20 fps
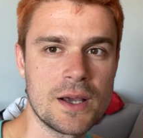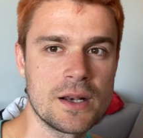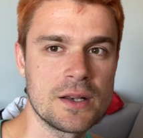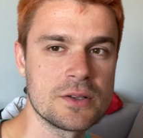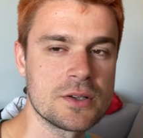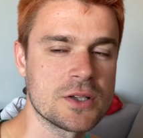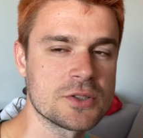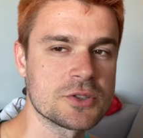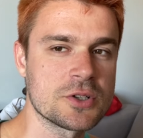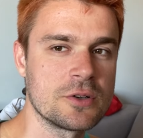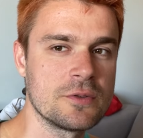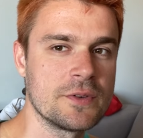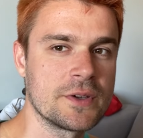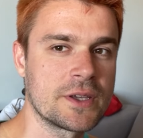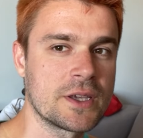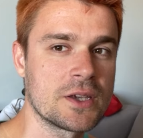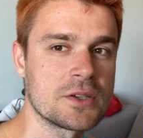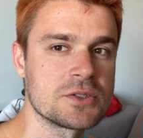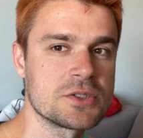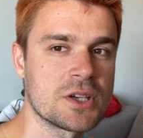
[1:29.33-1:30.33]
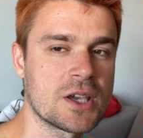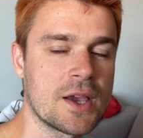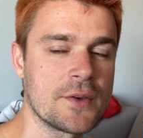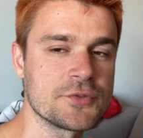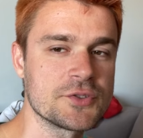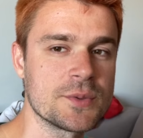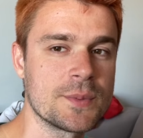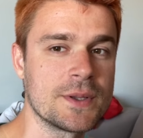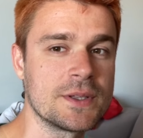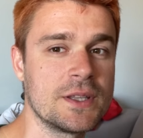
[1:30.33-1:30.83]
ale aczkolwiek jakieś
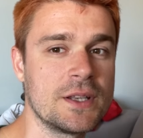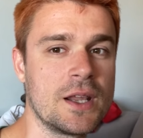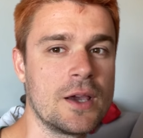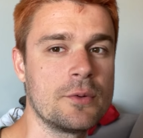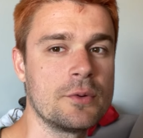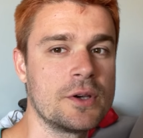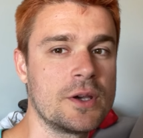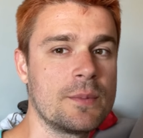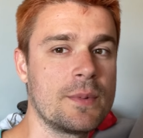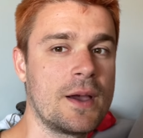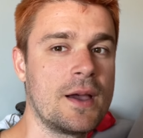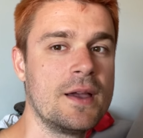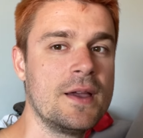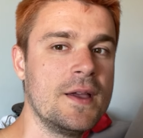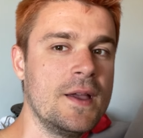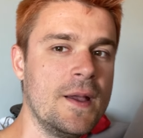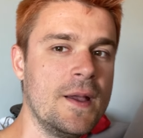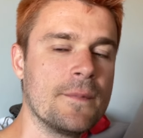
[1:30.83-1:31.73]
ciekawsze materiały chyba.